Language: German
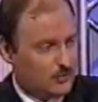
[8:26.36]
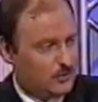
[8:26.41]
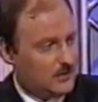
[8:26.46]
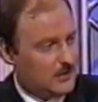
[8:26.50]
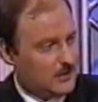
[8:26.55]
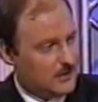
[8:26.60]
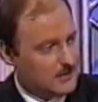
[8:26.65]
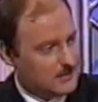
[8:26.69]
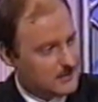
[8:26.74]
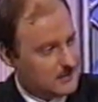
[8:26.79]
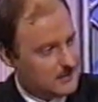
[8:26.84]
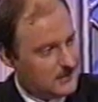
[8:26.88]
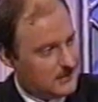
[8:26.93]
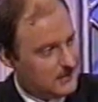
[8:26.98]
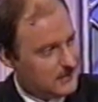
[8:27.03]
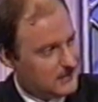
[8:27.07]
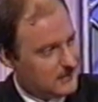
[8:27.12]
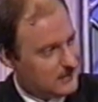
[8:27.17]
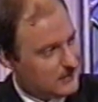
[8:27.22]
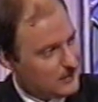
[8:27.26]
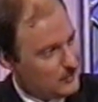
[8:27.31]
kulant sind,
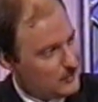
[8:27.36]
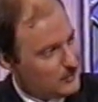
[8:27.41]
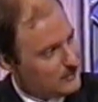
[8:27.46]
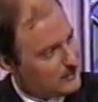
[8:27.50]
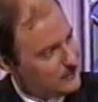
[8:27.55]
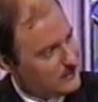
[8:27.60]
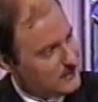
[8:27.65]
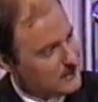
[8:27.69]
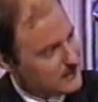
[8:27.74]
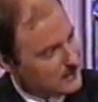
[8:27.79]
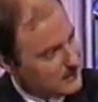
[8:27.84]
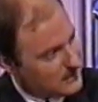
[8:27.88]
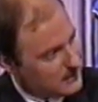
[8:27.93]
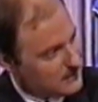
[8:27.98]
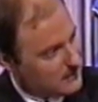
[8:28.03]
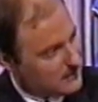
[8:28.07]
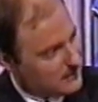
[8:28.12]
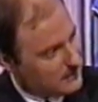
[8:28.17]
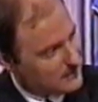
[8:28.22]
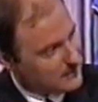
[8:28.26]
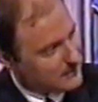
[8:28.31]
könnten wir es
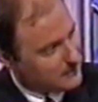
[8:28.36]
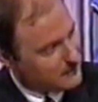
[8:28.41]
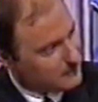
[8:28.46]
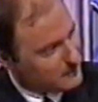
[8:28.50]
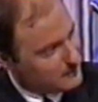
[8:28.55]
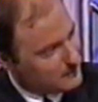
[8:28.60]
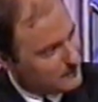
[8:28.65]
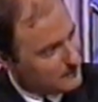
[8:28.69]
gelten lassen.